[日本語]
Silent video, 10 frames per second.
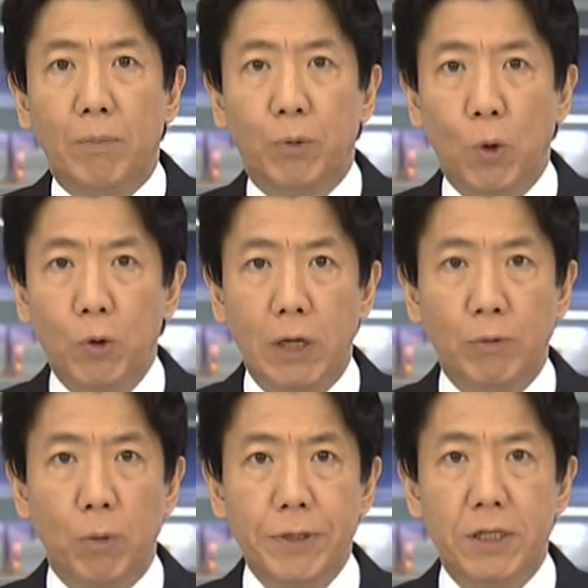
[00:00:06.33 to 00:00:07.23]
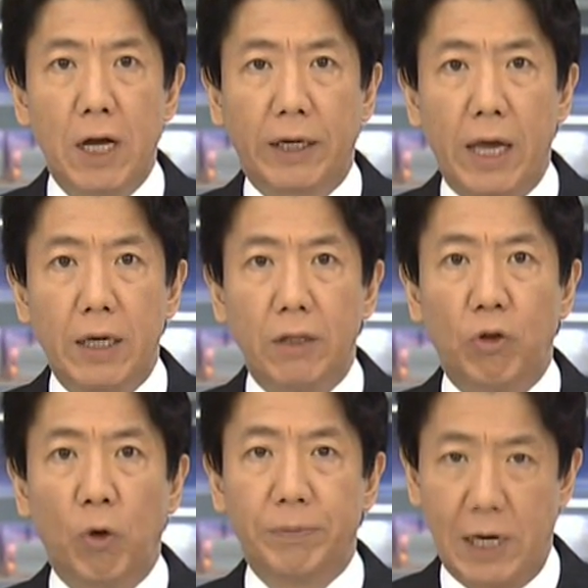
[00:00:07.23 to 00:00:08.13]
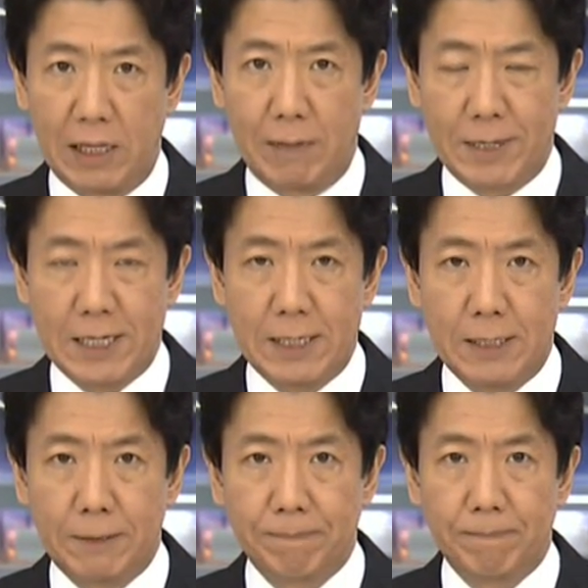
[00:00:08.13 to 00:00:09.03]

プログラムのミスが原因とみられています